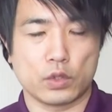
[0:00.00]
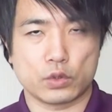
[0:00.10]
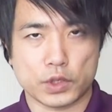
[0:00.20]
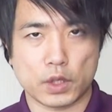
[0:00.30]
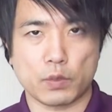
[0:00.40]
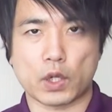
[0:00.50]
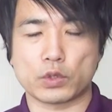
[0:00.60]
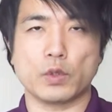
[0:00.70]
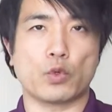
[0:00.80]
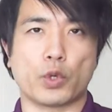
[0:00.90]
そして、まあ、
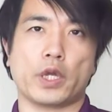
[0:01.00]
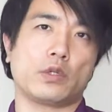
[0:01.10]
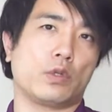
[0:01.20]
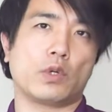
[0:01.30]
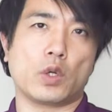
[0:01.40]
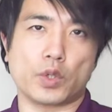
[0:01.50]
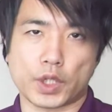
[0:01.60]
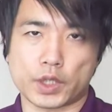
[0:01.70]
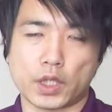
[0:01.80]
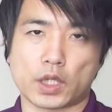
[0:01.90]
でもごひゃく
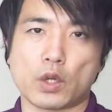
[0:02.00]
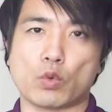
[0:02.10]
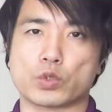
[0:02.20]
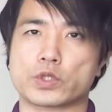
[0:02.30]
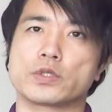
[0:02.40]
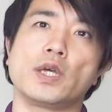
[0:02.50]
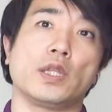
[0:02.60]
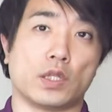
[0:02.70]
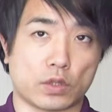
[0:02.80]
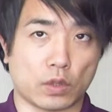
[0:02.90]
キロカロリーって結構少ない
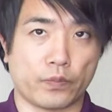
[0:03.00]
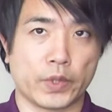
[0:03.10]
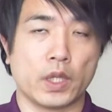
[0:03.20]
んですよ。